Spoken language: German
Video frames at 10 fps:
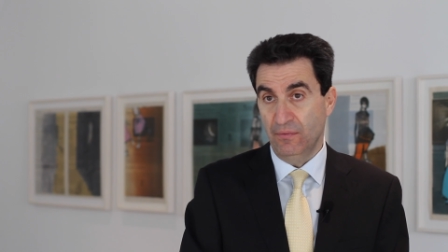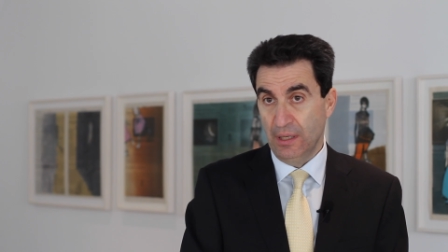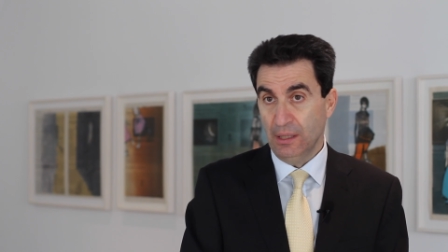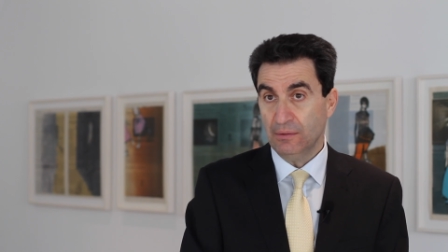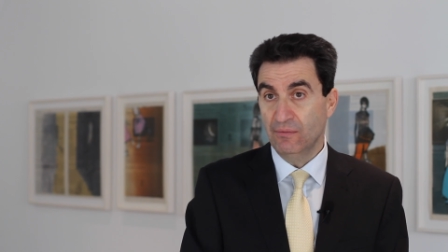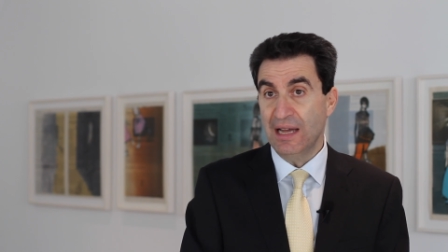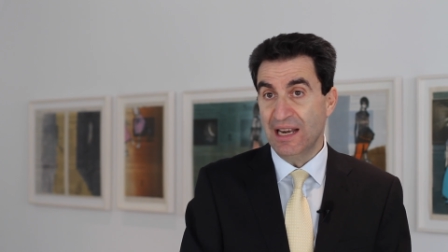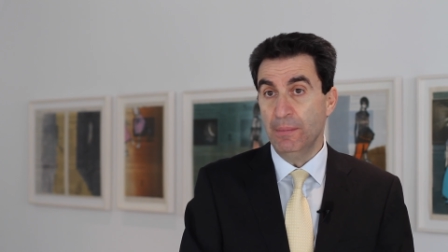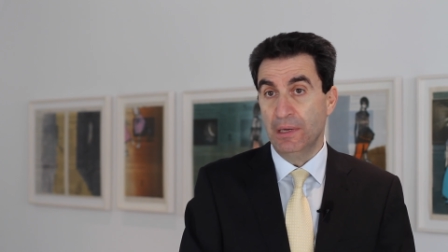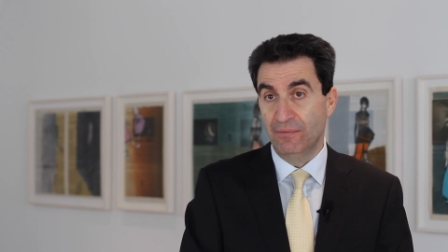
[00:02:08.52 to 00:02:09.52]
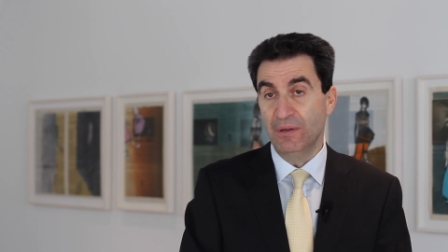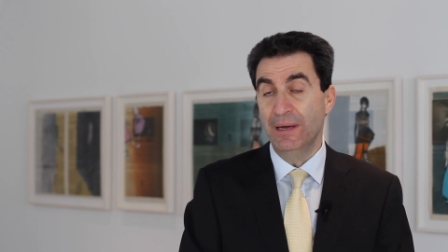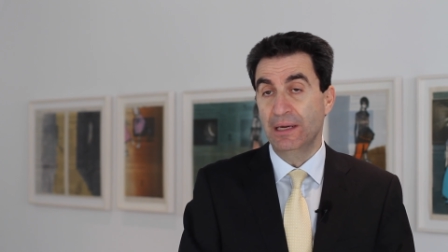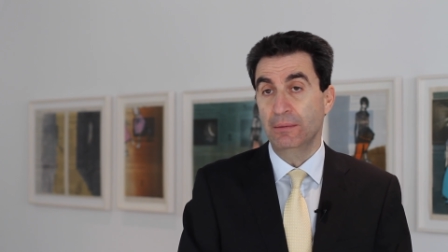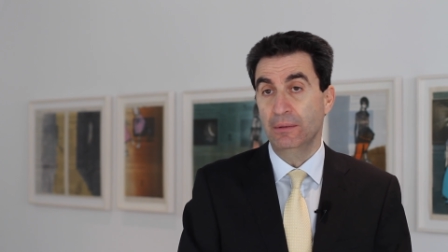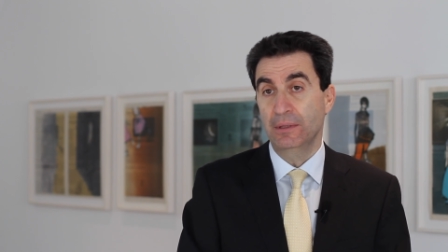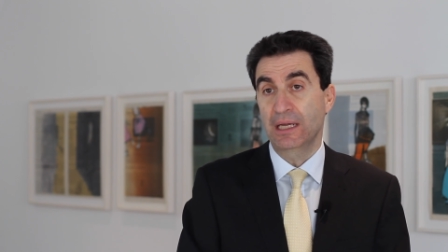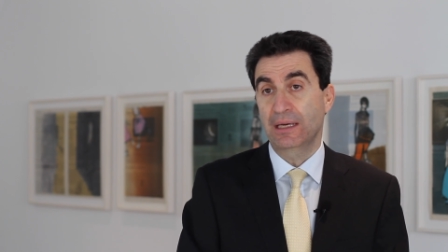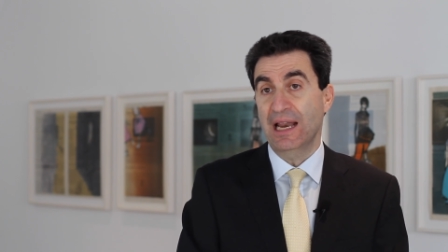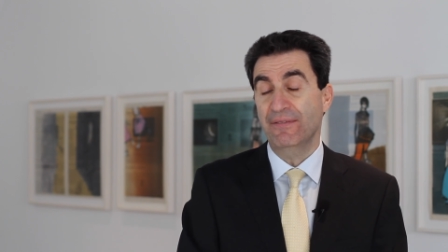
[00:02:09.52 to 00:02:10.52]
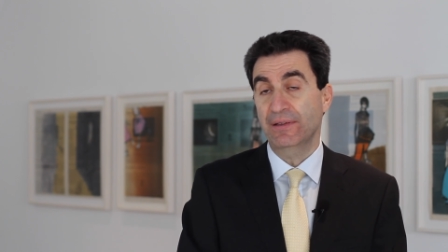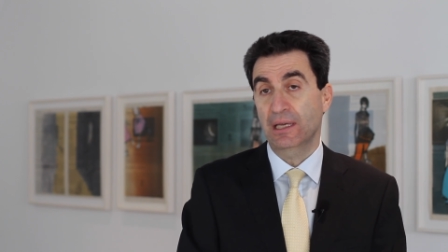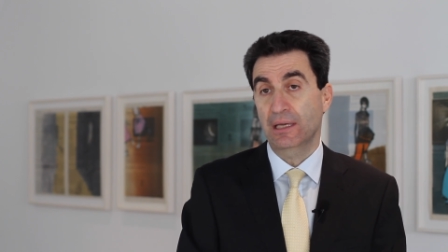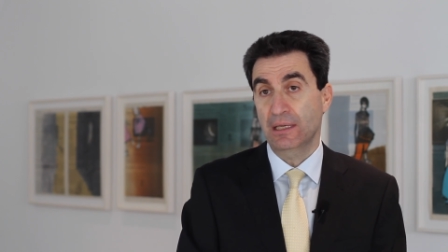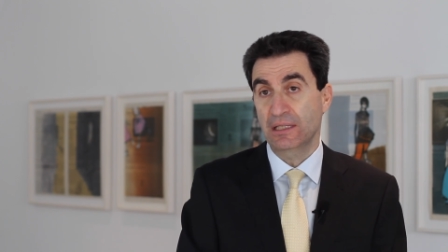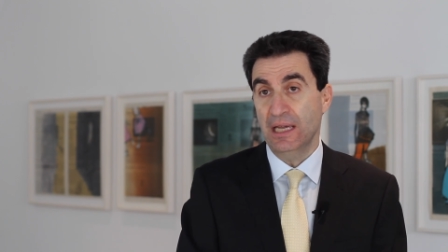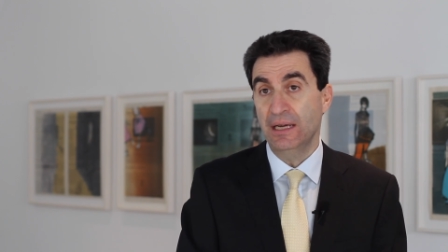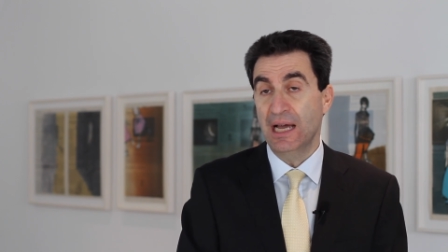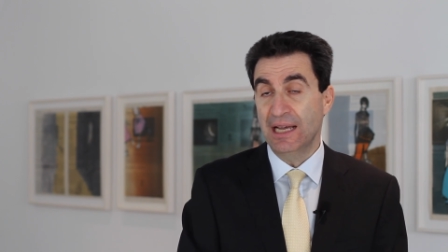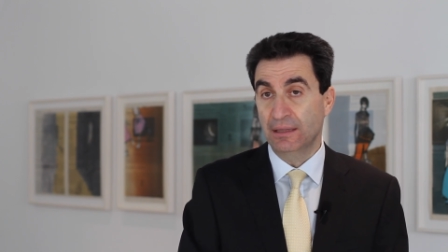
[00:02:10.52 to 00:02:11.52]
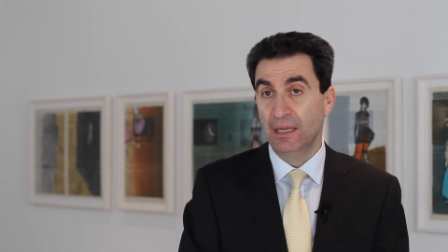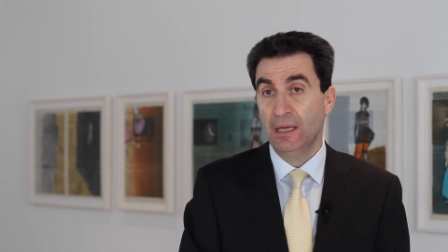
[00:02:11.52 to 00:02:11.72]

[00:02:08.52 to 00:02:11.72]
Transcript: wird, weil eben, wie man in der Grafik gesehen hat,